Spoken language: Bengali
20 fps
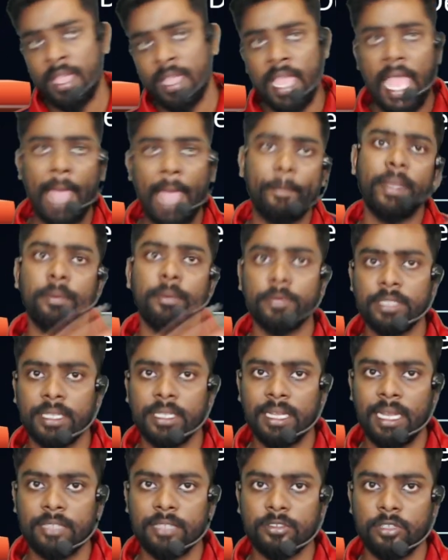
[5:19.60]
অ্যাপের মধ্যে
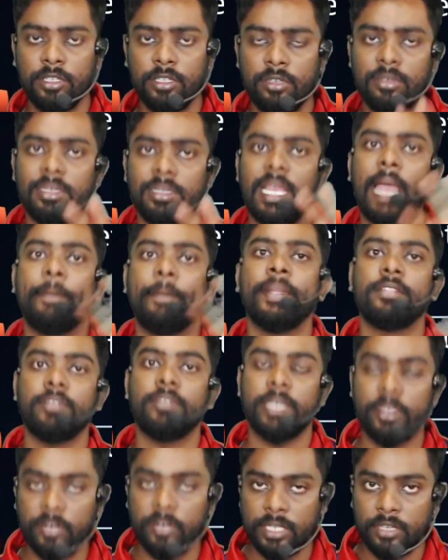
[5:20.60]
ক্লাস রইলো অ্যাপের তো
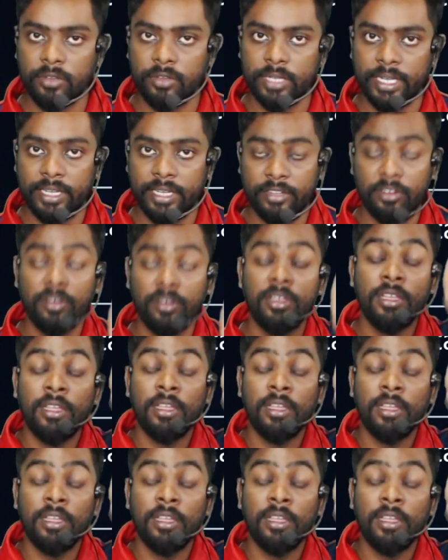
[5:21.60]
রেকর্ডেড হয়ে রইলো